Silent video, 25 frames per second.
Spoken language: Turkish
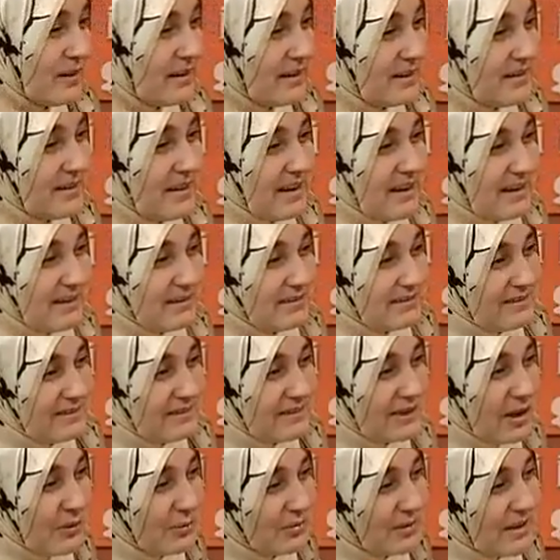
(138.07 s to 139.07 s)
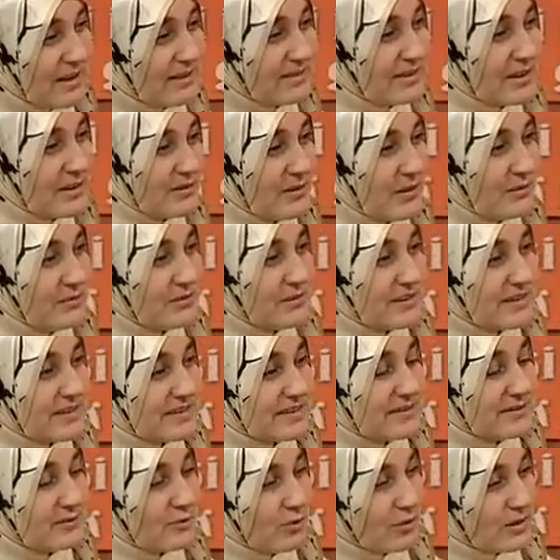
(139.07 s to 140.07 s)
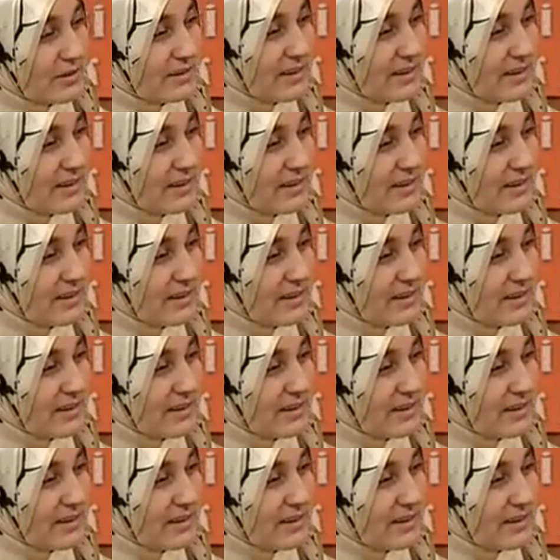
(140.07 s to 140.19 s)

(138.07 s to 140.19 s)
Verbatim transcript: ve e, yapılan tavafların,